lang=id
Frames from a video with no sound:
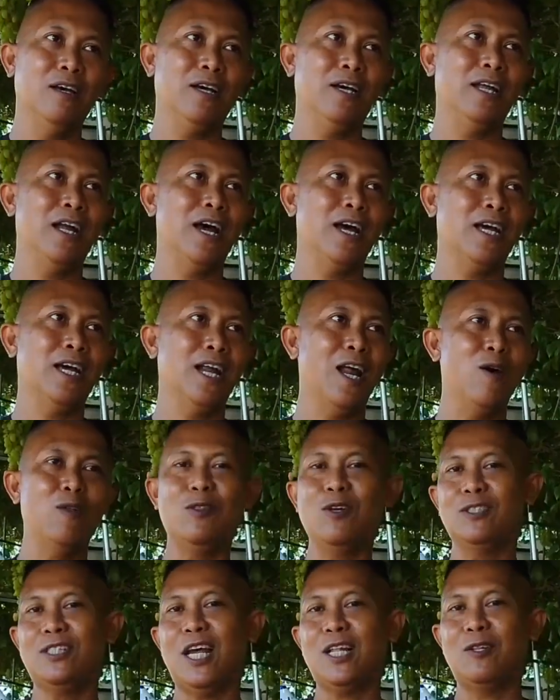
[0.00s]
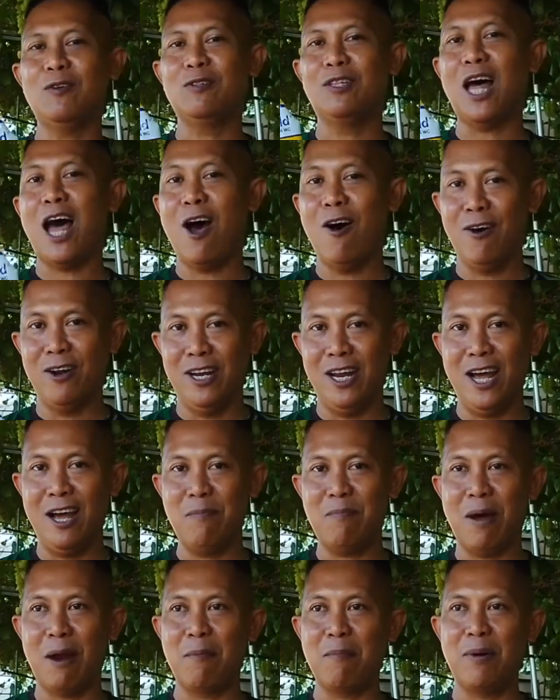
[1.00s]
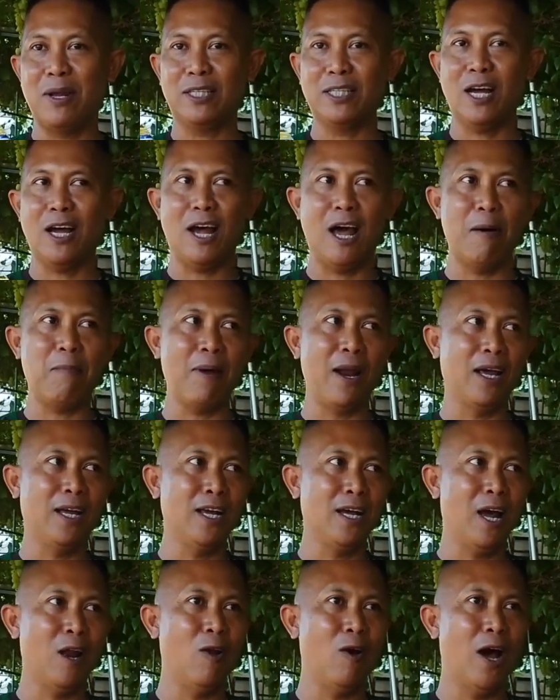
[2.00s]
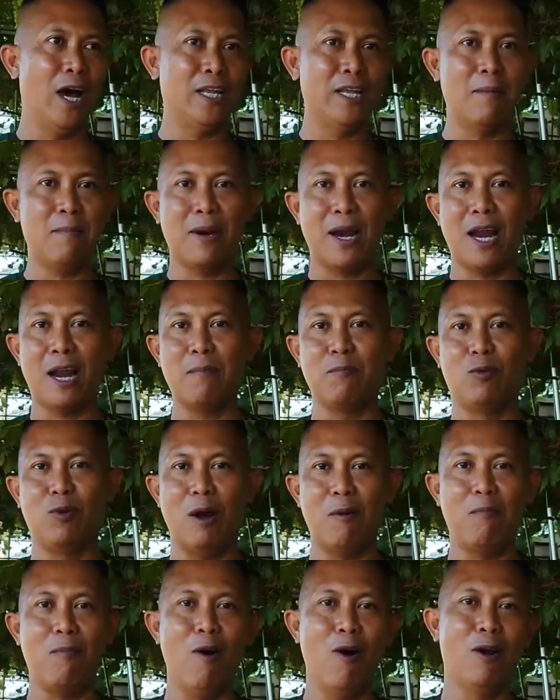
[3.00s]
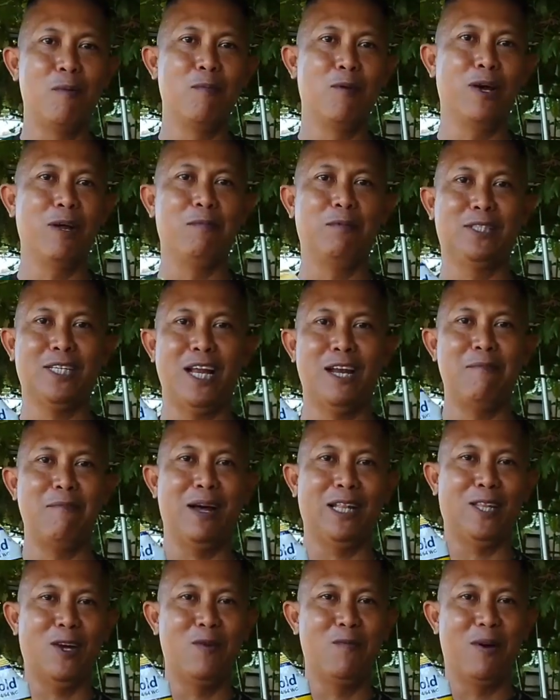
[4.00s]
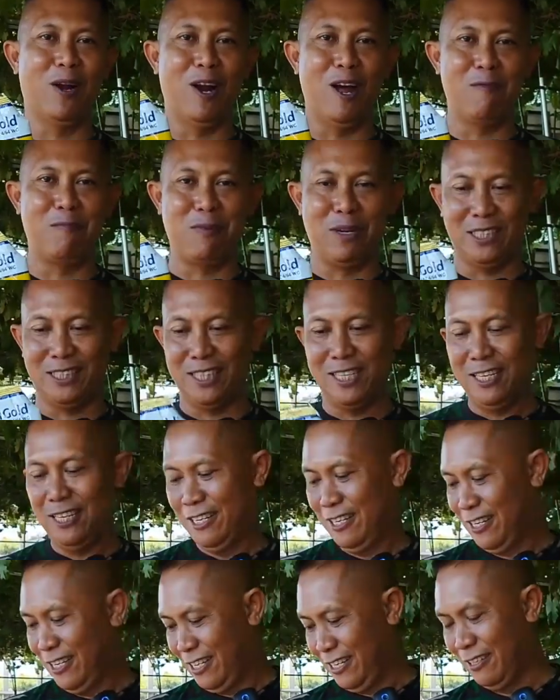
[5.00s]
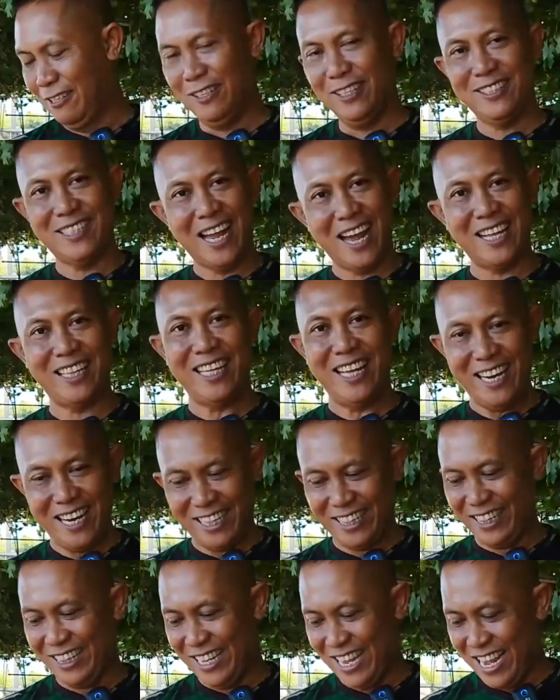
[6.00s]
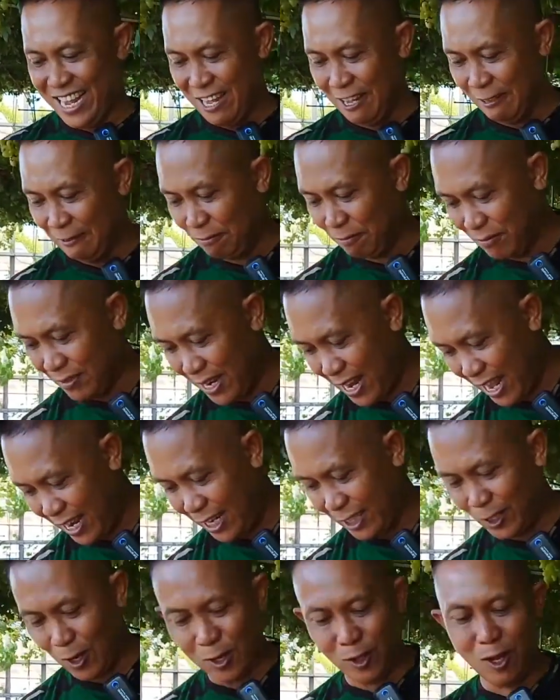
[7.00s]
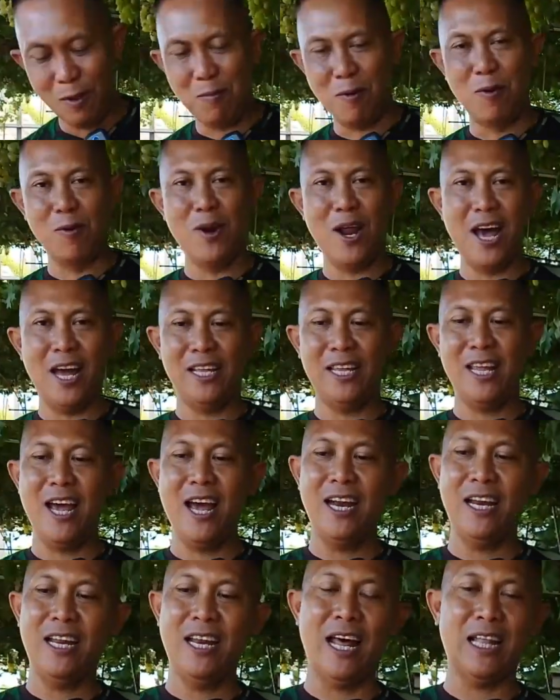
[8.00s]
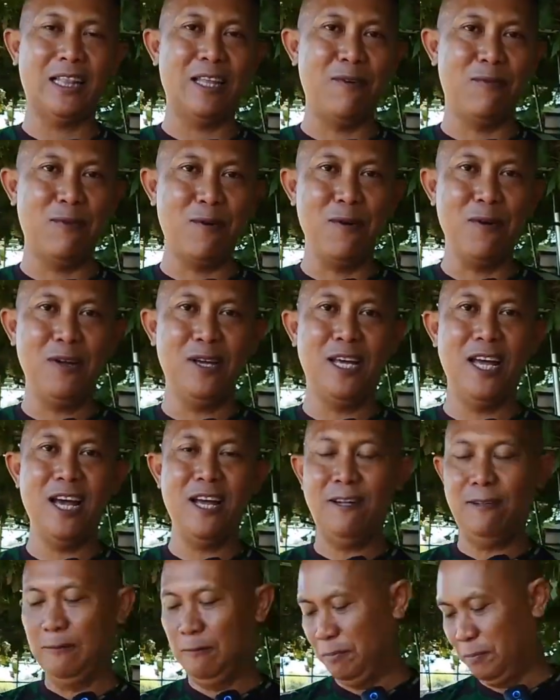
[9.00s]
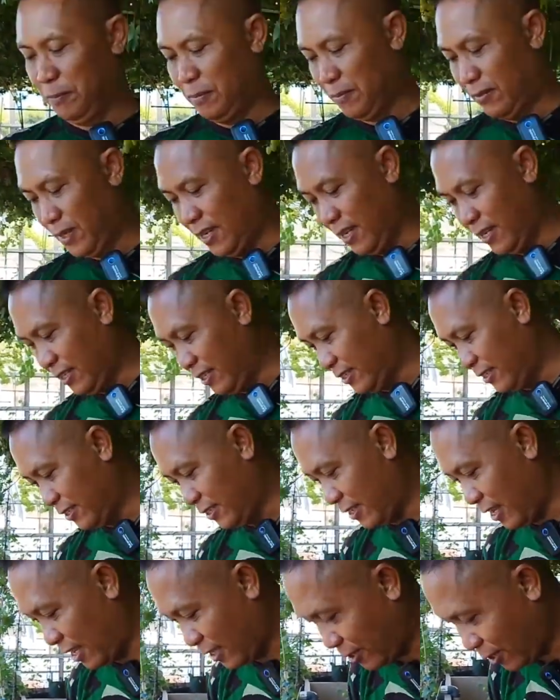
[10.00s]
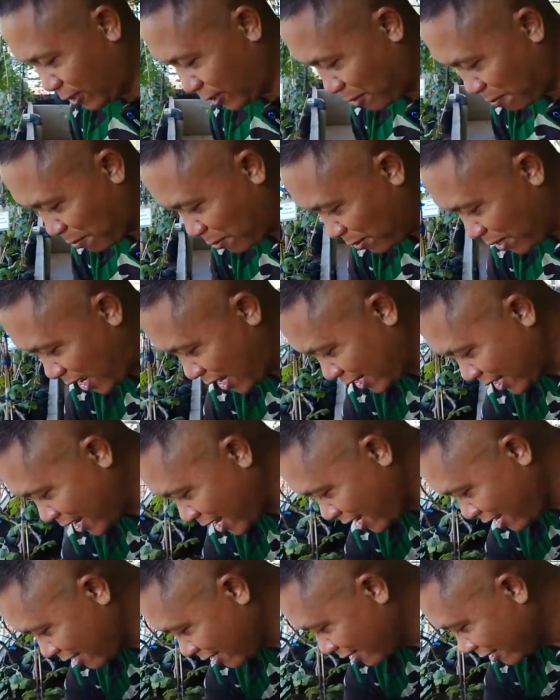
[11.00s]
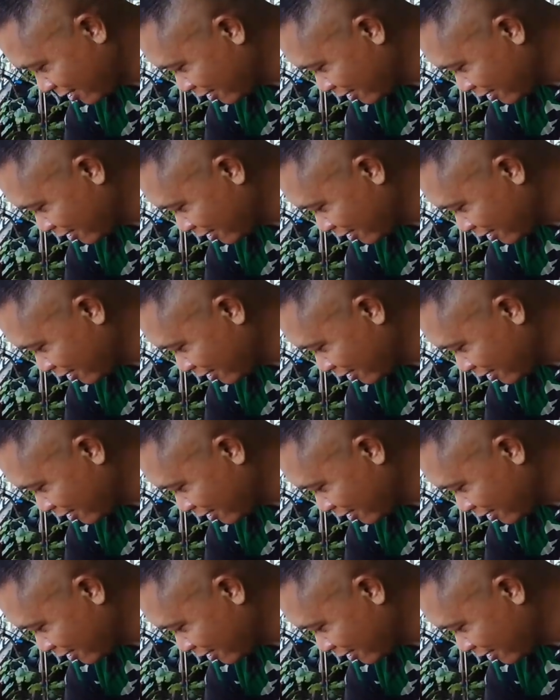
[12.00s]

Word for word: kira-kira untuk satu tahun ya para pemirsa apalagi kalau hanya menanam dua pohon mungkin bisa lima tahun baru habis irit sangat irit ya nah ini contoh penggunaannya ini nativo ya contoh penggunaannya